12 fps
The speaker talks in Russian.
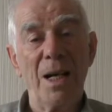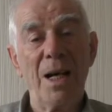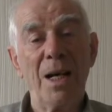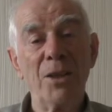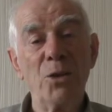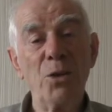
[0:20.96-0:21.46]

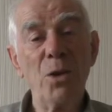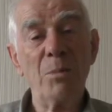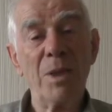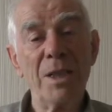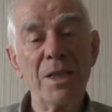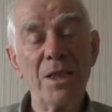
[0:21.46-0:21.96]
А
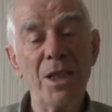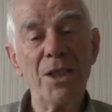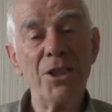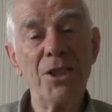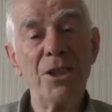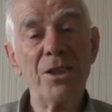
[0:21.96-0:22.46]
дома,
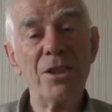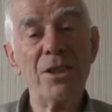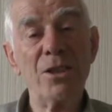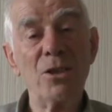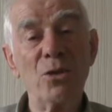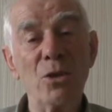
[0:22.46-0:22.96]
стеречи
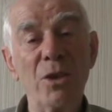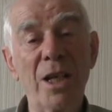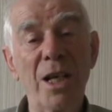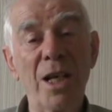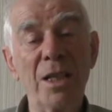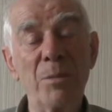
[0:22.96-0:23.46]

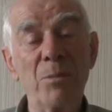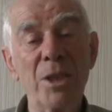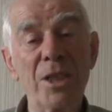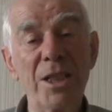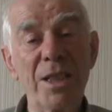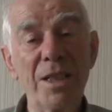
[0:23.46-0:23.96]
съестное от
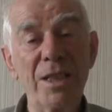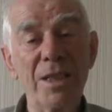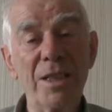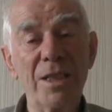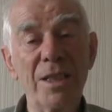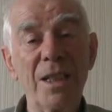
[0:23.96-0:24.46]
мышей,
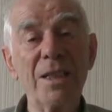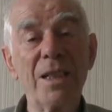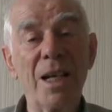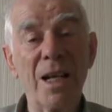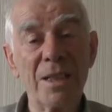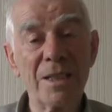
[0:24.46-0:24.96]

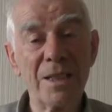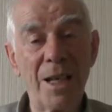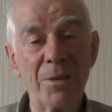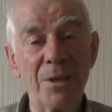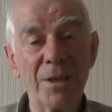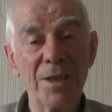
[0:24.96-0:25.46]
кота
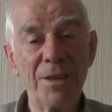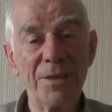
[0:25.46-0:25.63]
оставил.